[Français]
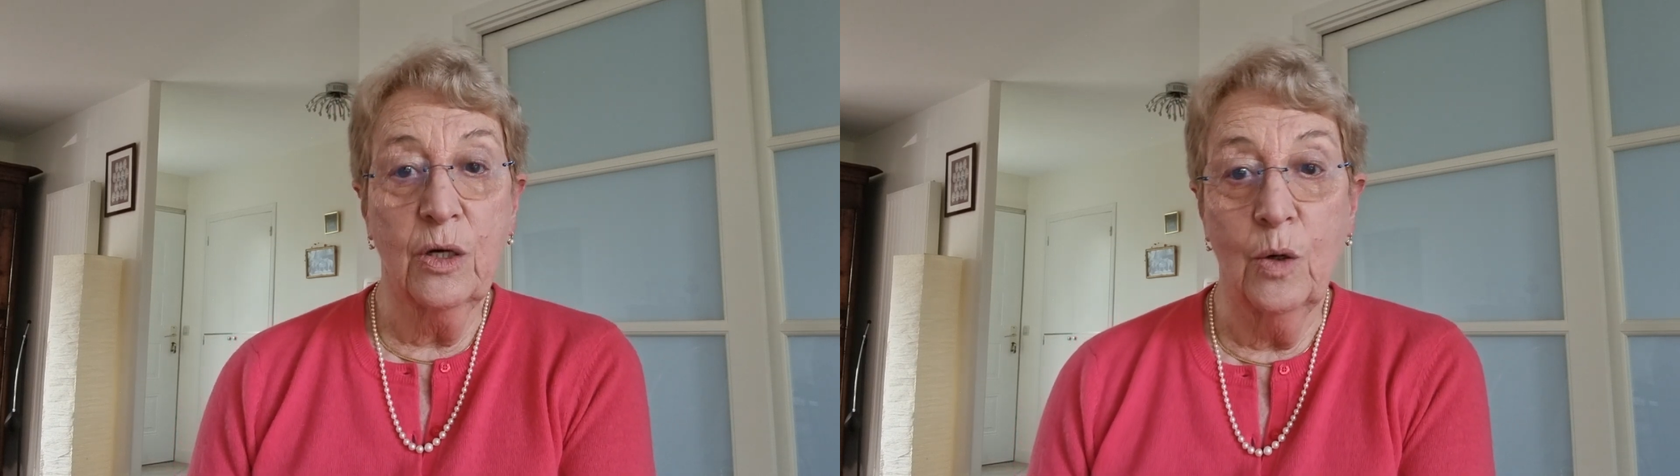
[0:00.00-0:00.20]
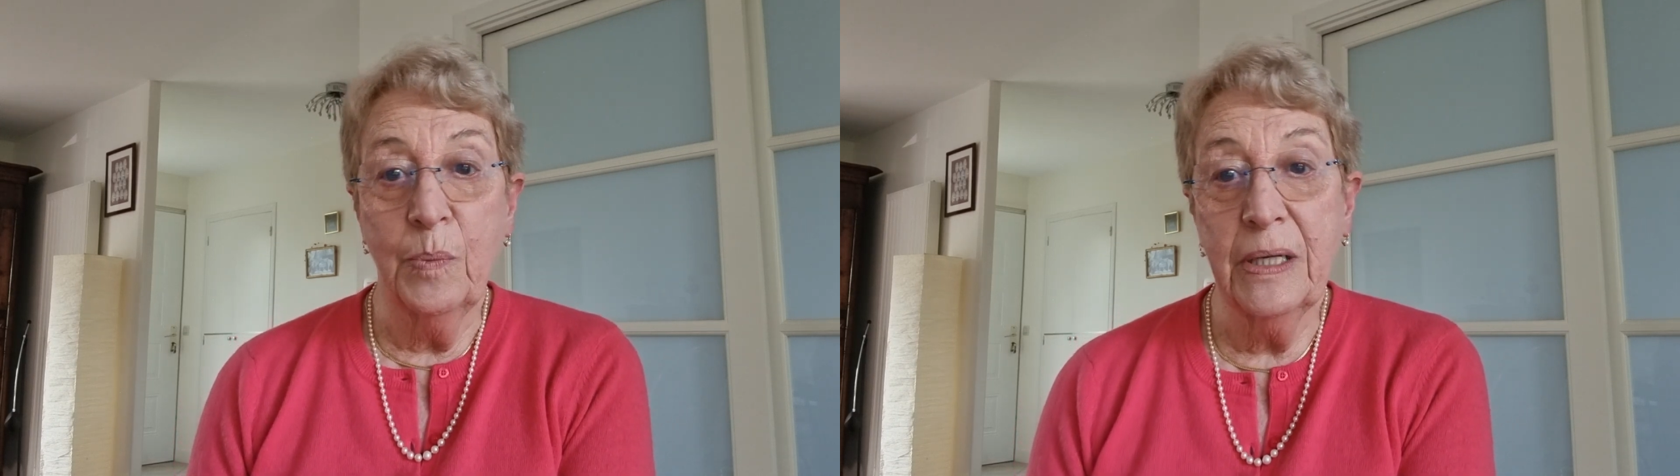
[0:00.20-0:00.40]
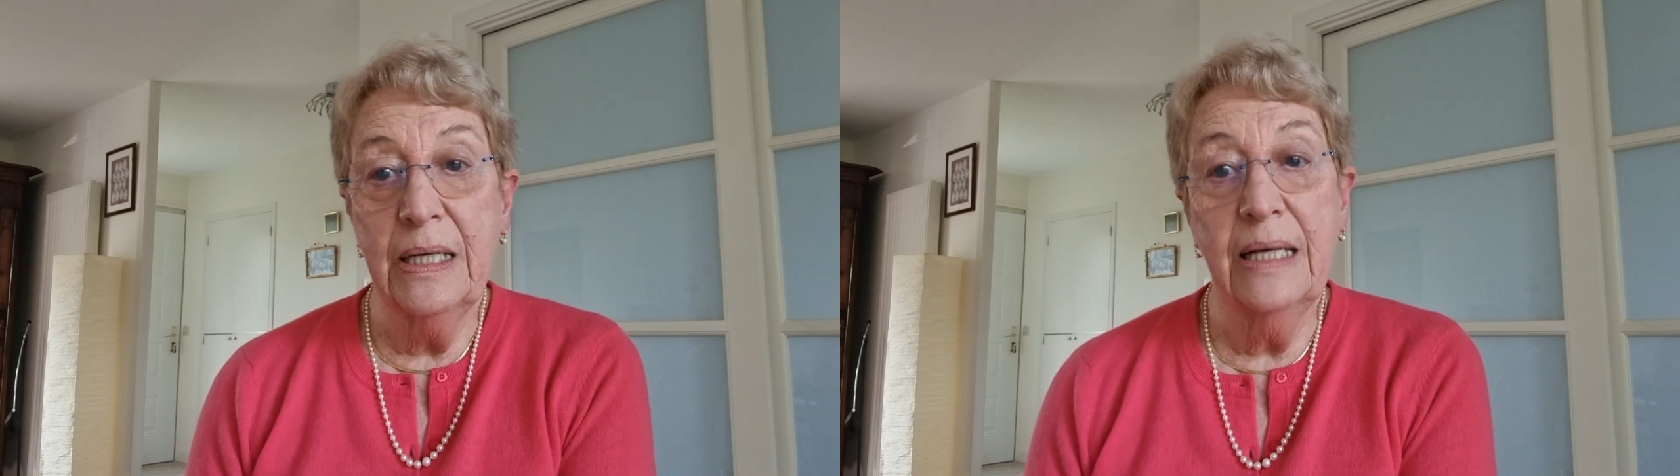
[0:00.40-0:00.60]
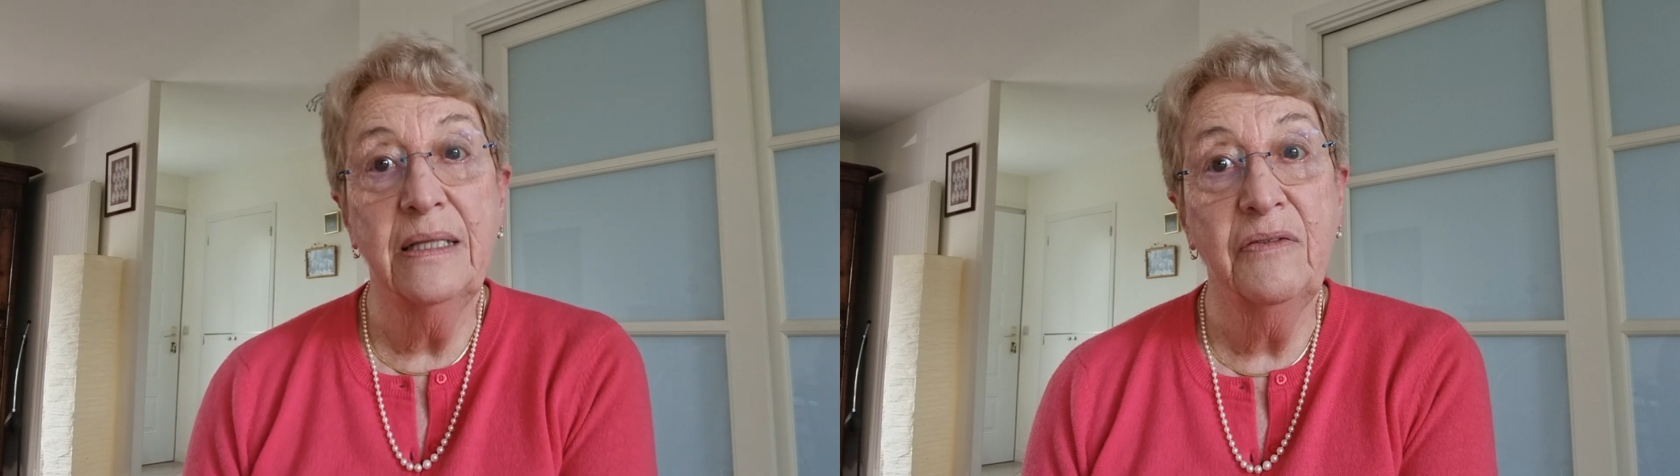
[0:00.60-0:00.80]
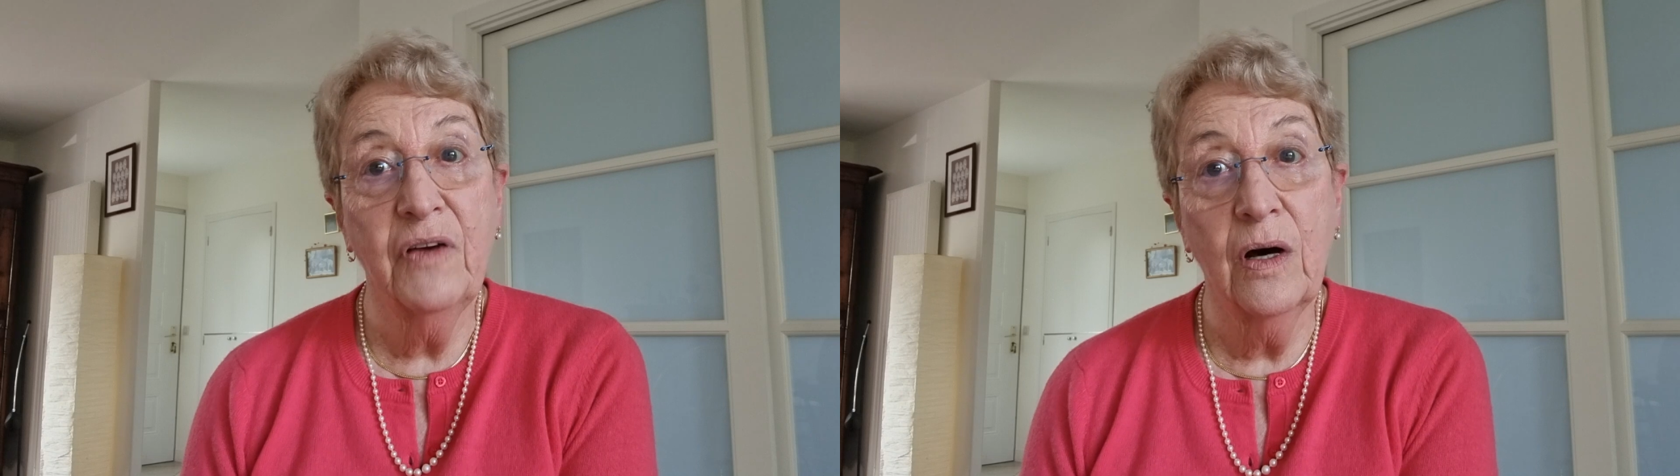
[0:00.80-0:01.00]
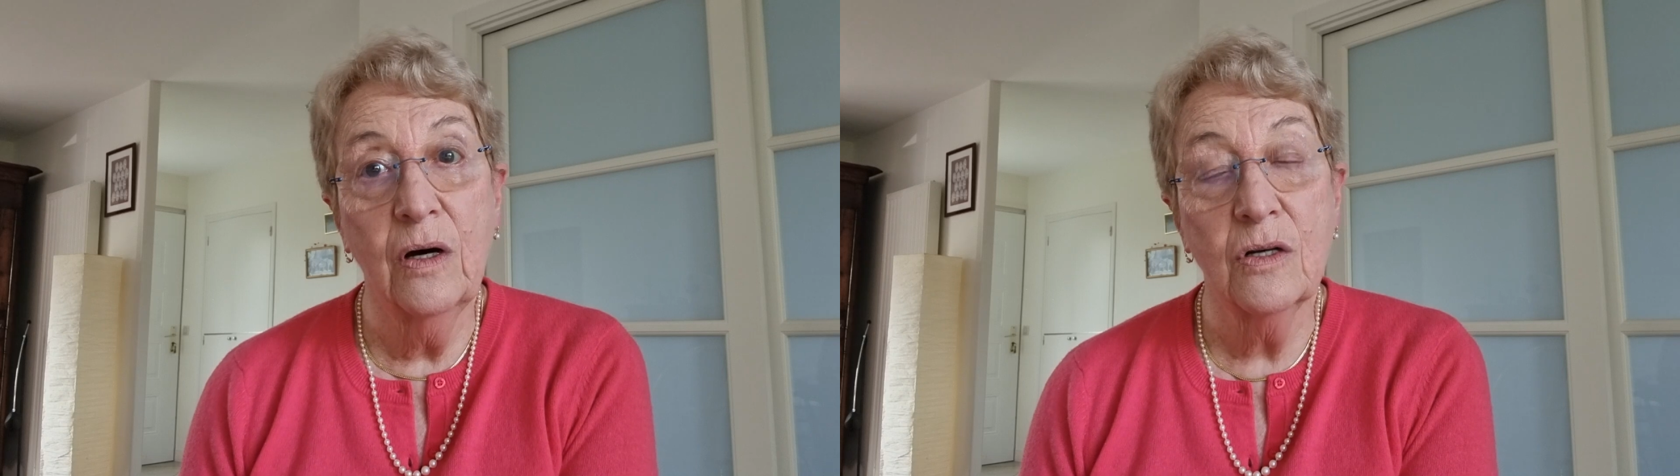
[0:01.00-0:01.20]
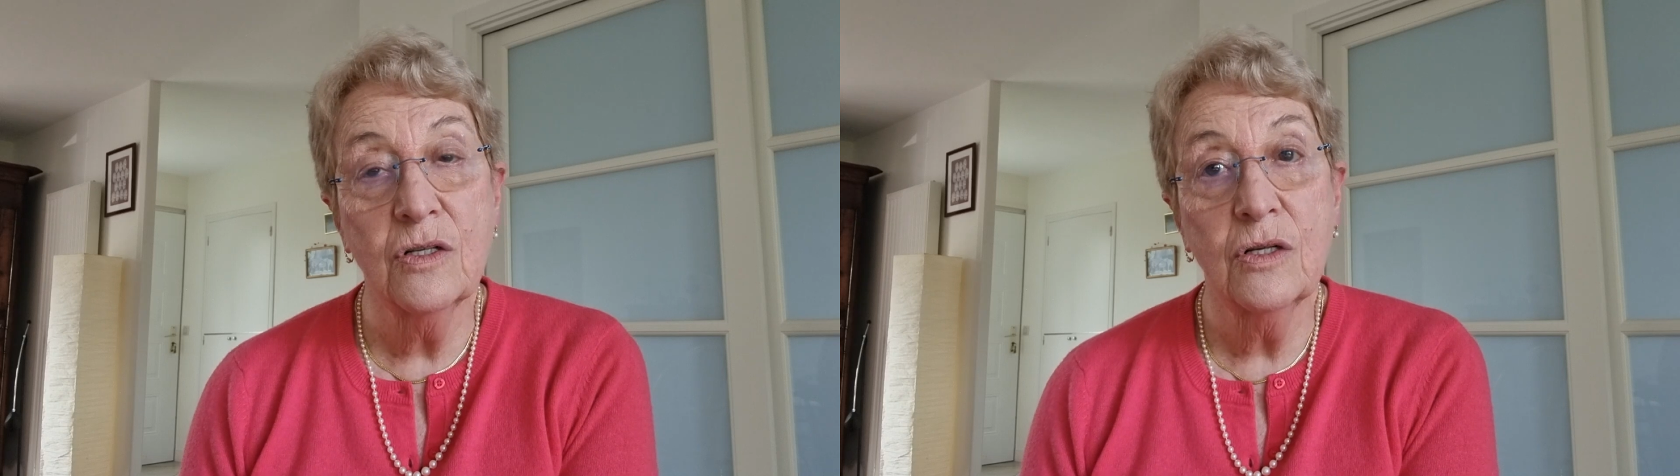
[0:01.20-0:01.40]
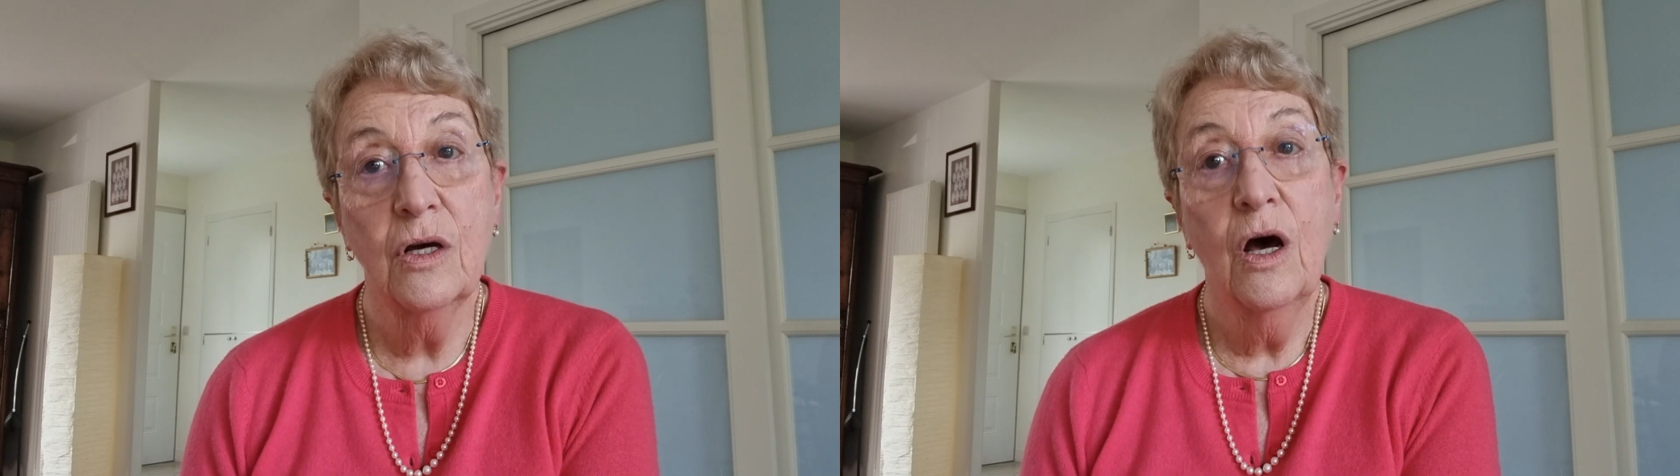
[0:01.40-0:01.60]
compris la
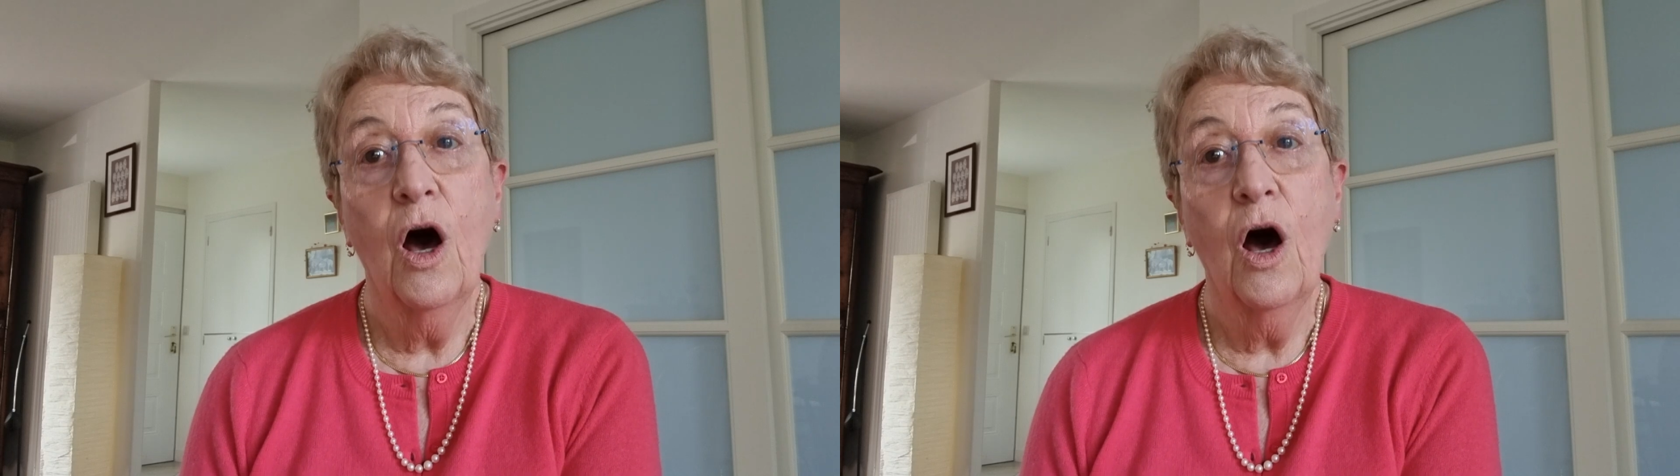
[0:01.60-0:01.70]
différence